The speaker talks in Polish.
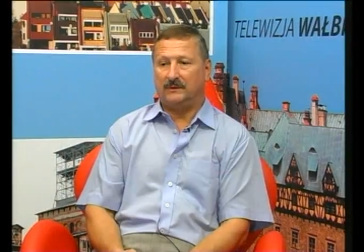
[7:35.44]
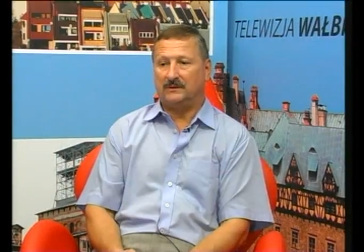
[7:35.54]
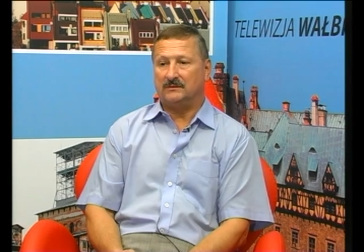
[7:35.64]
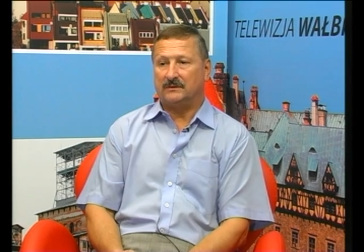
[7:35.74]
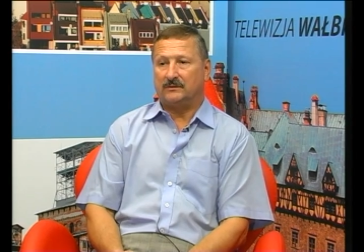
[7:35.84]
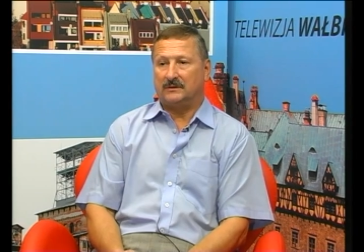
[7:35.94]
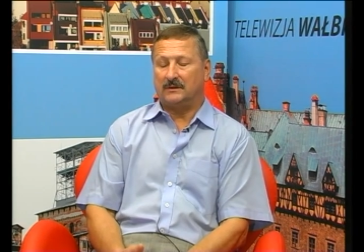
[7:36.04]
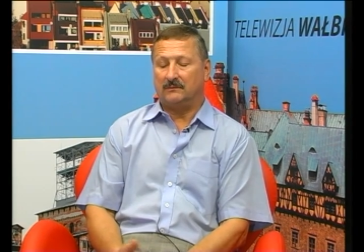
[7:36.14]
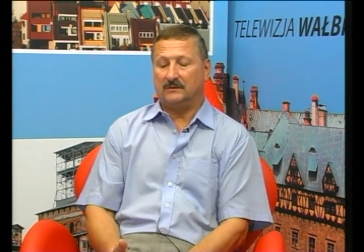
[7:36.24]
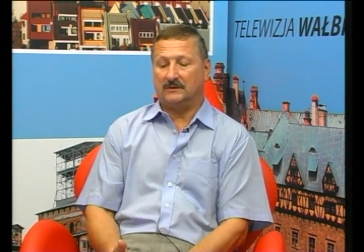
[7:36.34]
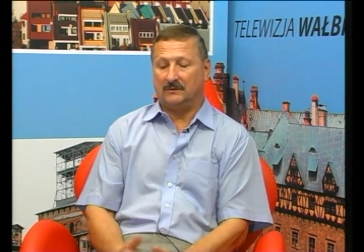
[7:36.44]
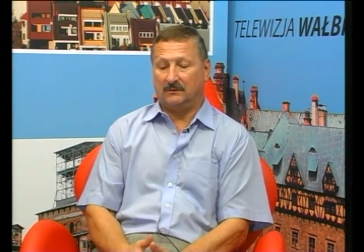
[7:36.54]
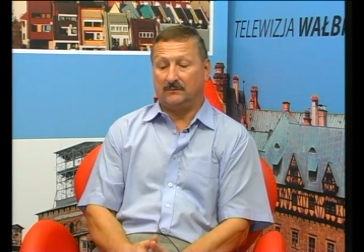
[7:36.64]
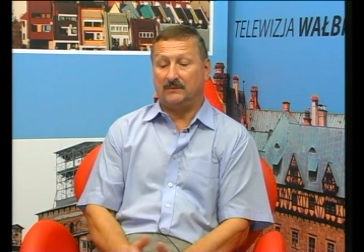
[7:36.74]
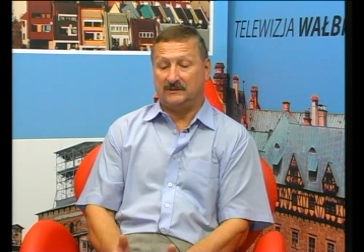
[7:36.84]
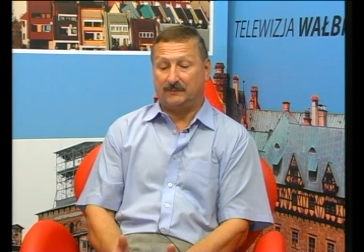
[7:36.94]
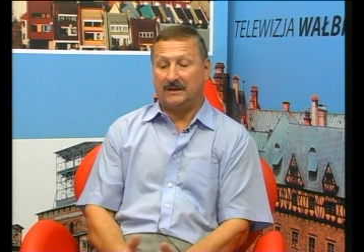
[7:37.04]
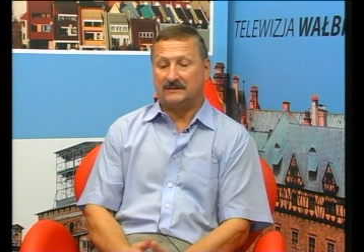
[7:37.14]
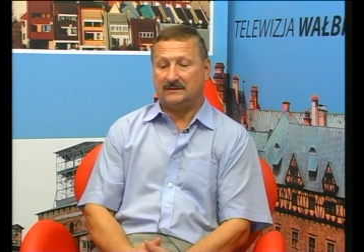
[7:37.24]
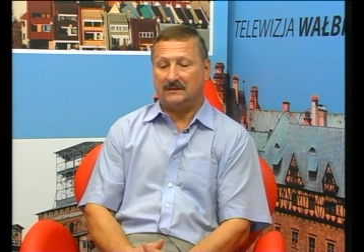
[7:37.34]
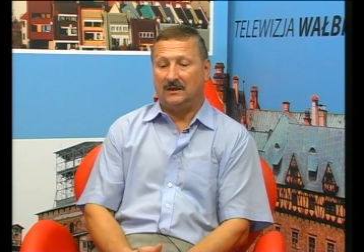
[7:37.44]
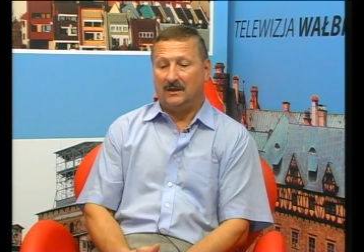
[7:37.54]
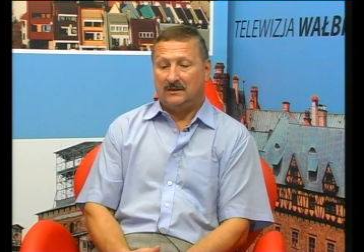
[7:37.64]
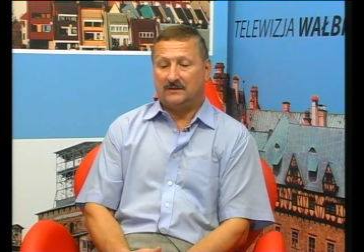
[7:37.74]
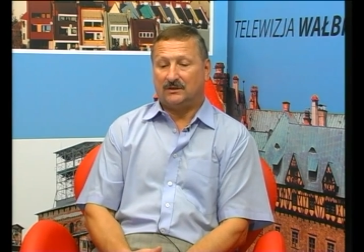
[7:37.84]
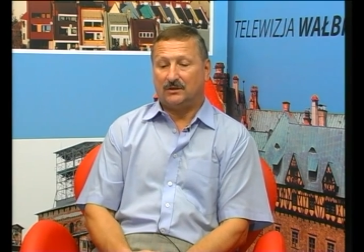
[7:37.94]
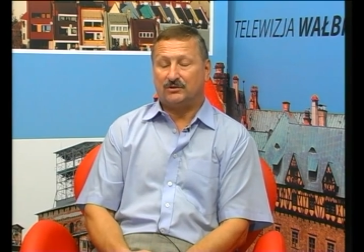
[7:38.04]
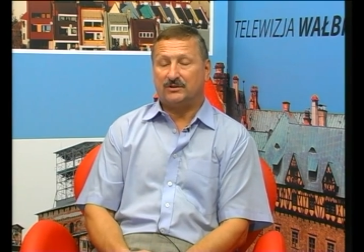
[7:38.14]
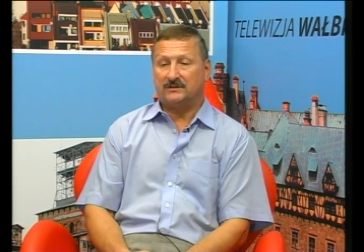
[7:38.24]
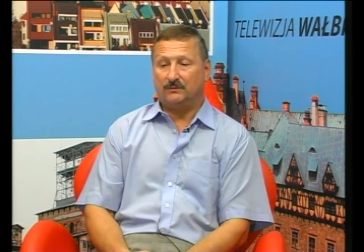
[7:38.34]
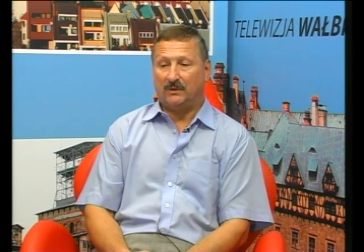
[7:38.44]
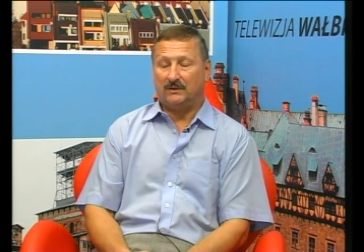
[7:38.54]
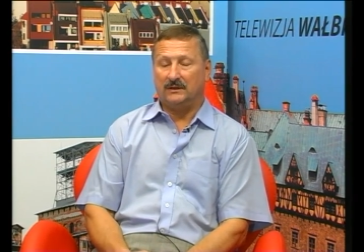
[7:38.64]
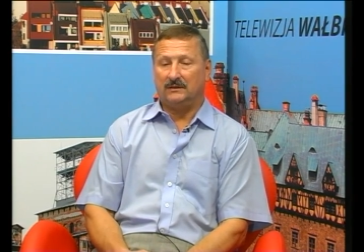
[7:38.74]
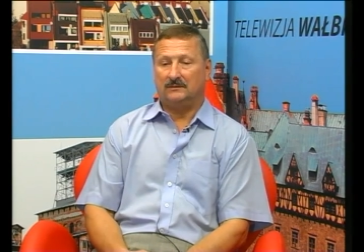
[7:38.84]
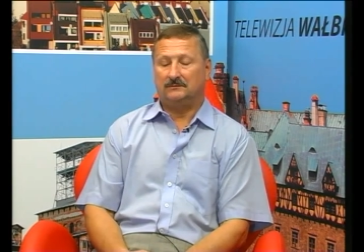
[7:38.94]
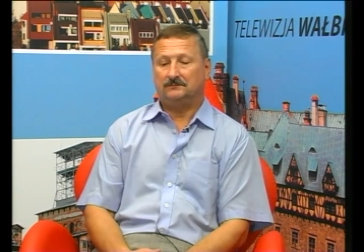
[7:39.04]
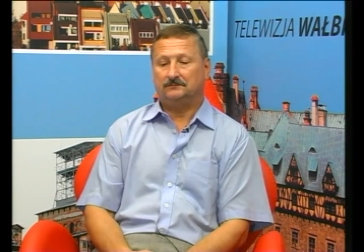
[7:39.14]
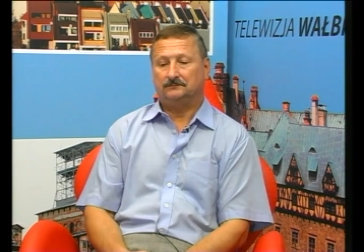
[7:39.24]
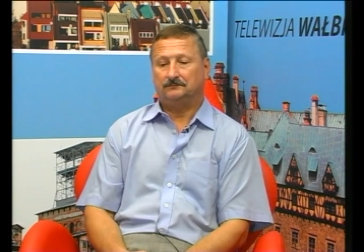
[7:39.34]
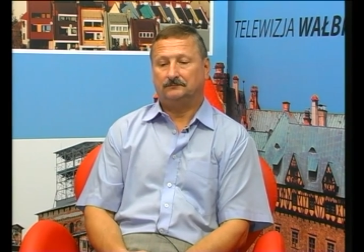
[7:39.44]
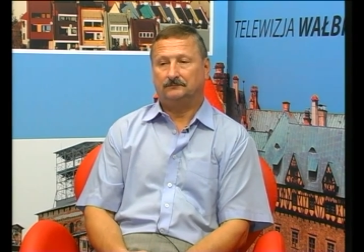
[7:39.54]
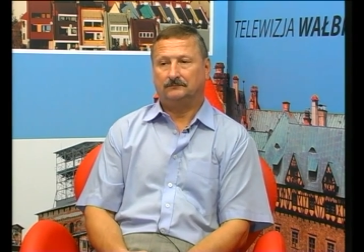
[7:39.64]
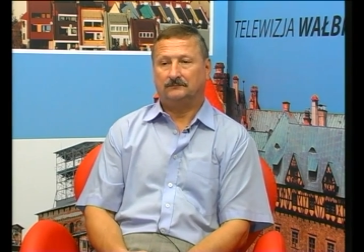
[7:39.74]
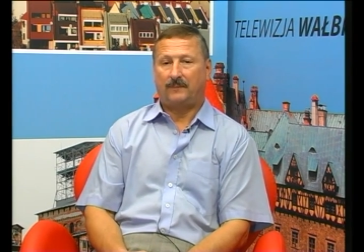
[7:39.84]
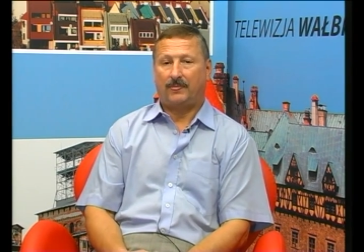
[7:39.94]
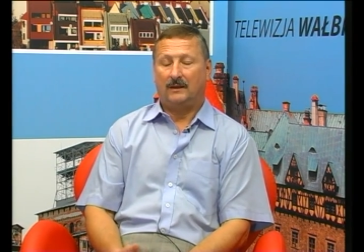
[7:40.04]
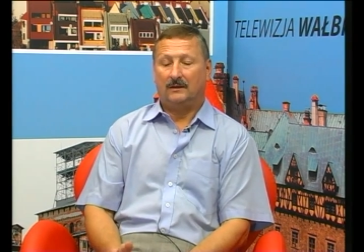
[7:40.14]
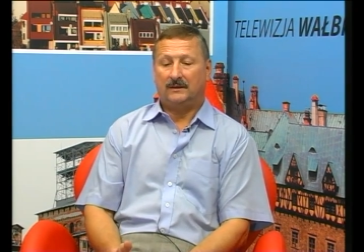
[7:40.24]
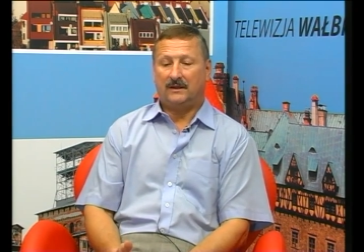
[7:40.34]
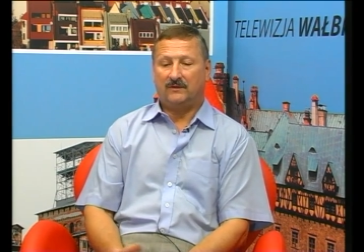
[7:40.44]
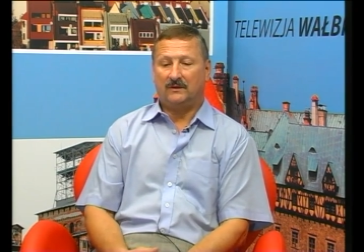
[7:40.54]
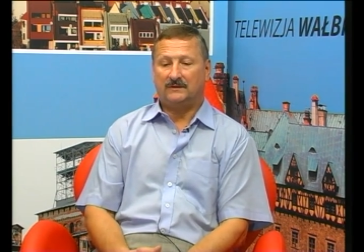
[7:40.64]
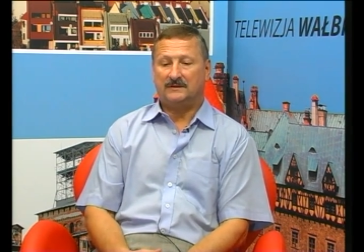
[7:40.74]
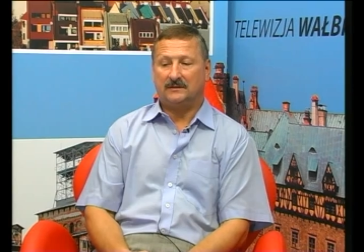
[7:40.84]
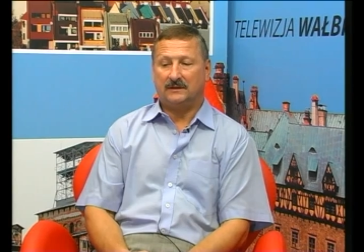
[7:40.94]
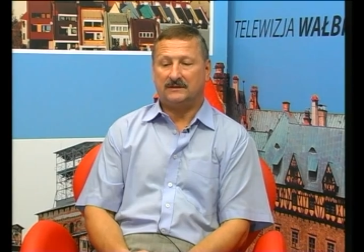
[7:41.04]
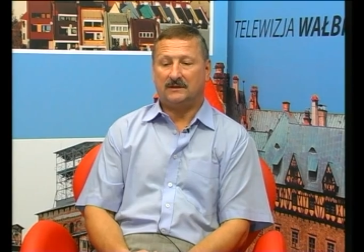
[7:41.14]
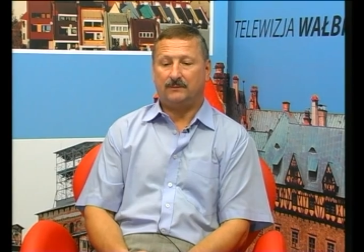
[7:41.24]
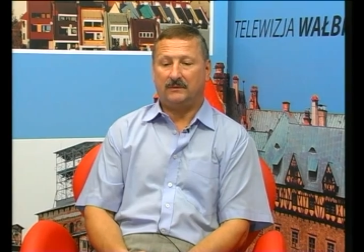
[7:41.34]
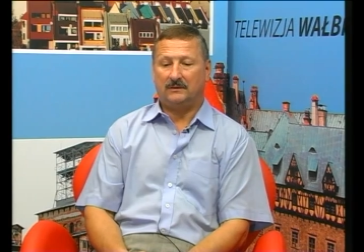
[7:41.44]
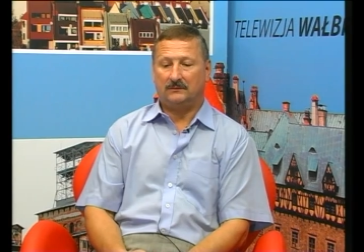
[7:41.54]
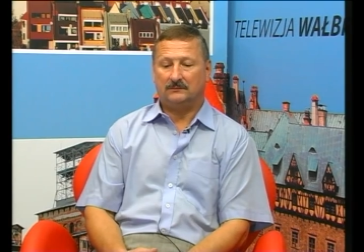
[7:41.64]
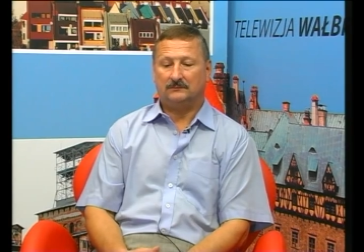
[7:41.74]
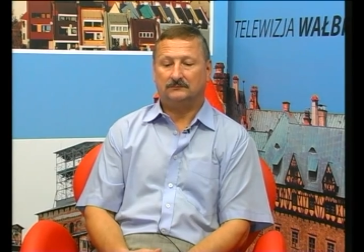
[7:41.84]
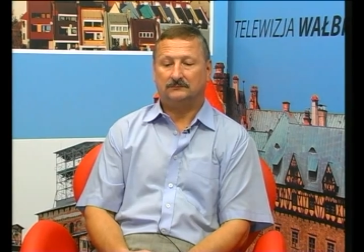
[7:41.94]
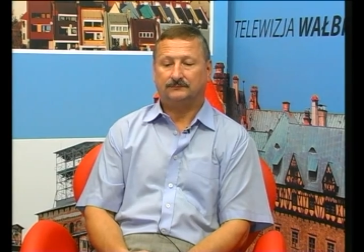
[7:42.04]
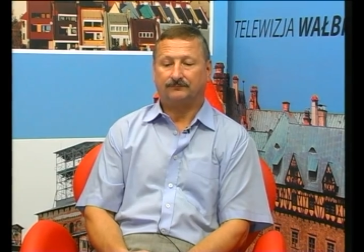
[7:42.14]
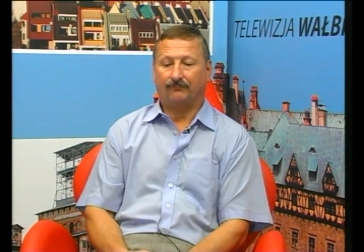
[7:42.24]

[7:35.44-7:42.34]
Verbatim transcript: będą tam, miejsc pracy, jest około 300 podań. Tak wygląda sytuacja. Kropla w morzu potrzeb.